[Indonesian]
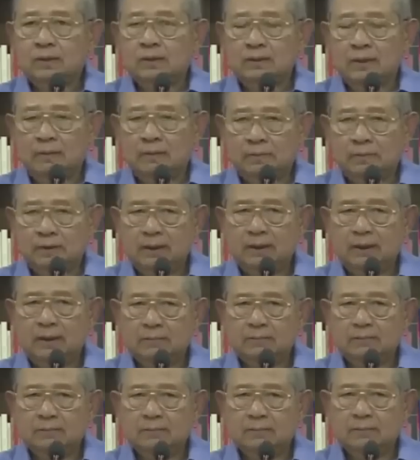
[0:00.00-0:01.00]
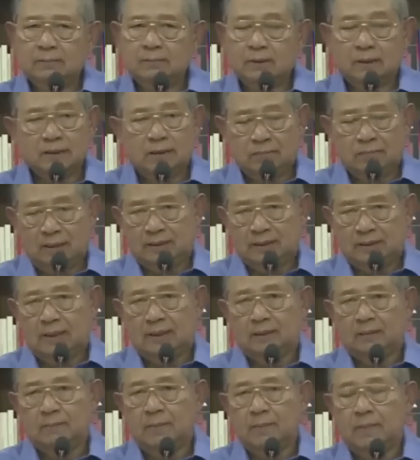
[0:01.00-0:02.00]
Tetapi kita
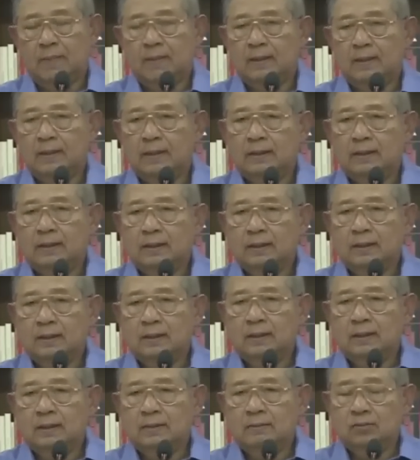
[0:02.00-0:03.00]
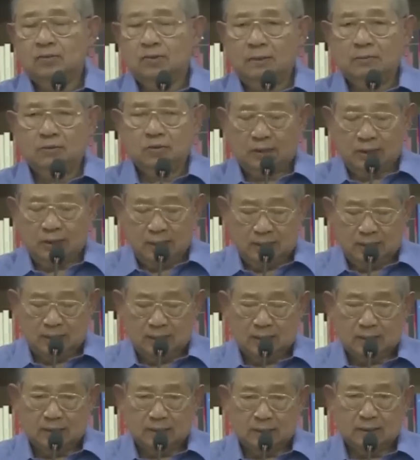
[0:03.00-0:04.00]
belajar.
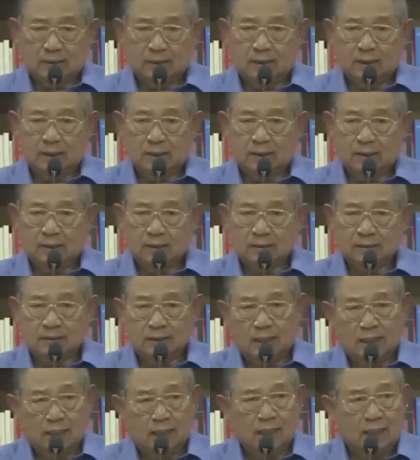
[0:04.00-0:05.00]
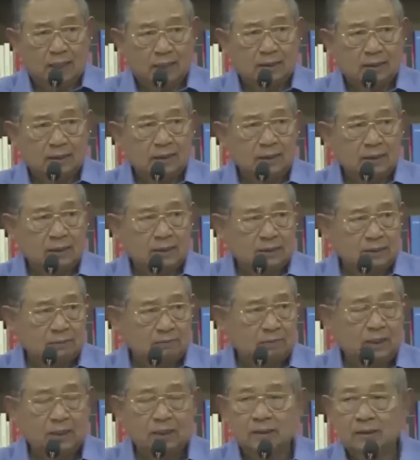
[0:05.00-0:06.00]
Mudah-mudahan kita tidak salah lagi ke
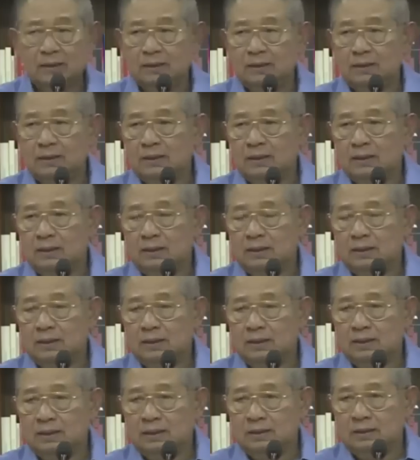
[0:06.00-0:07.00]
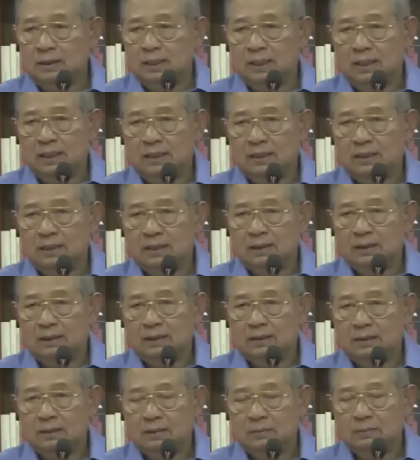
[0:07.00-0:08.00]
depan dan
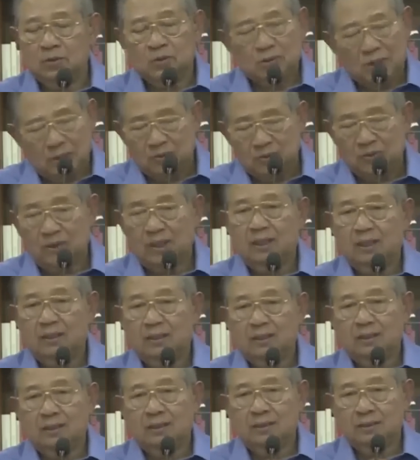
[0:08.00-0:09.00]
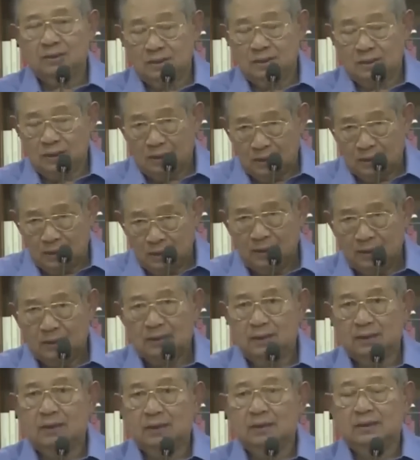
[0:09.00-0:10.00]
mudah-mudahan dengan izin Allah
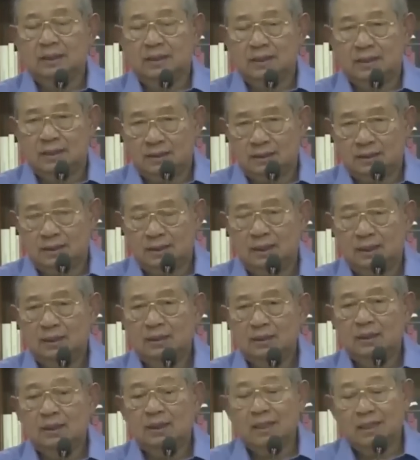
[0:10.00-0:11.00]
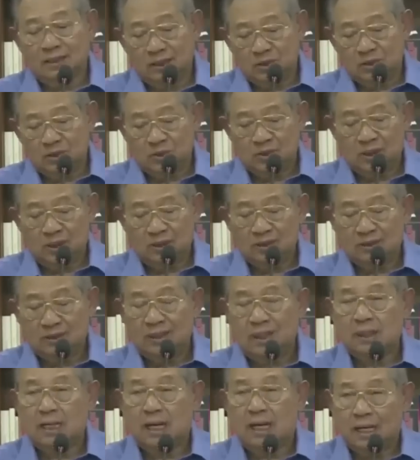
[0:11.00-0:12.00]
dan ikhtiar kita, kita juga
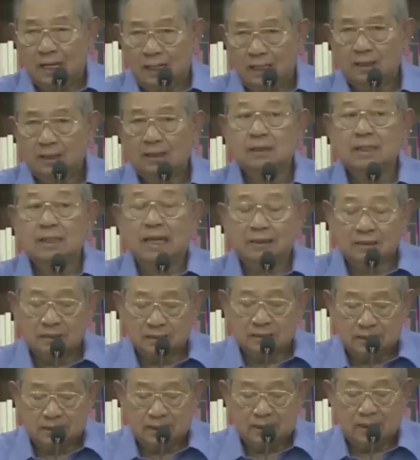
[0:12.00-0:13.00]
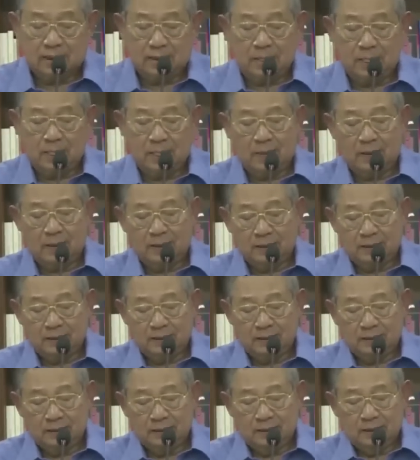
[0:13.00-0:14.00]
tidak kalah nantinya.
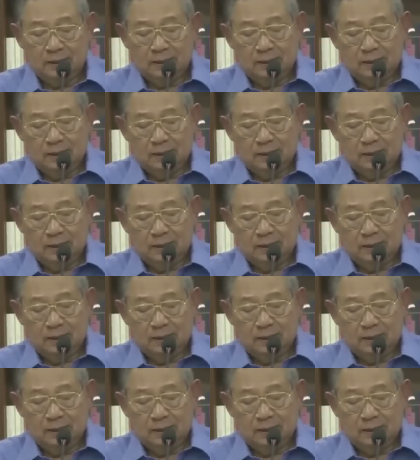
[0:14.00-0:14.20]
Amin.